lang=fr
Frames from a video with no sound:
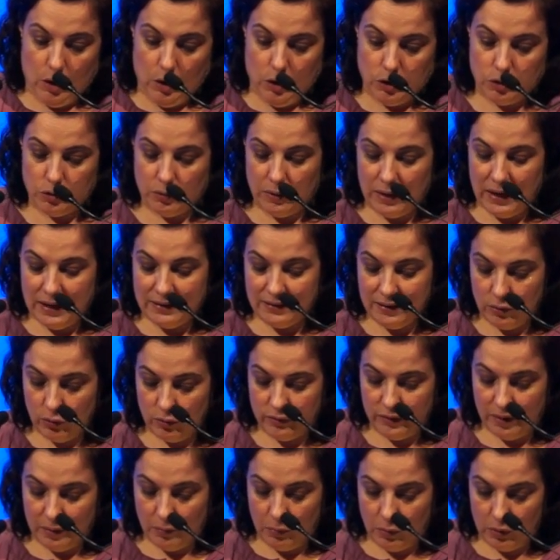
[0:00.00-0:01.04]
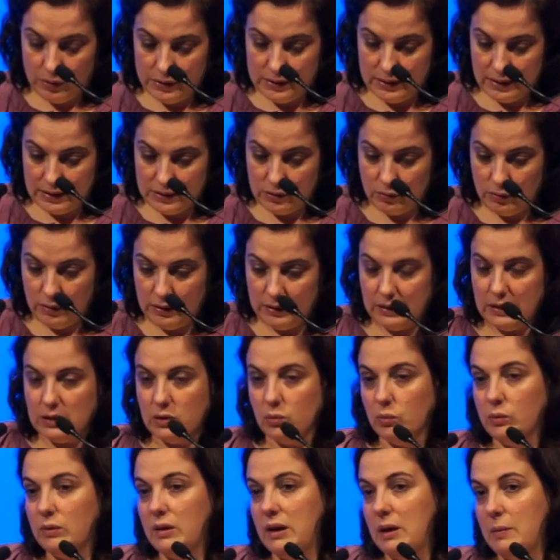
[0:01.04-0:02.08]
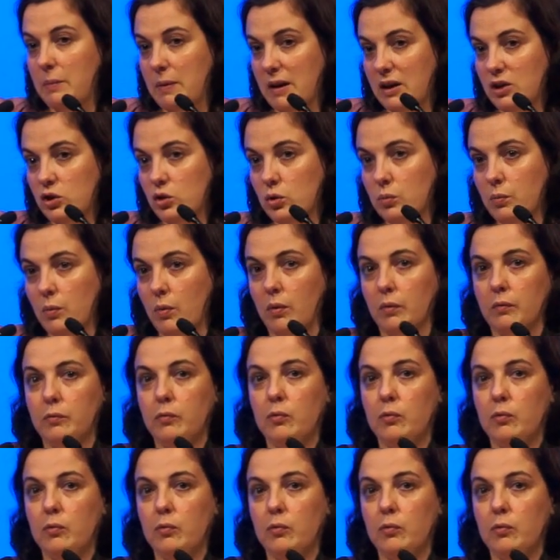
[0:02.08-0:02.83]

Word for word: Cela a été notamment le cas sur les questions de l'hébergement.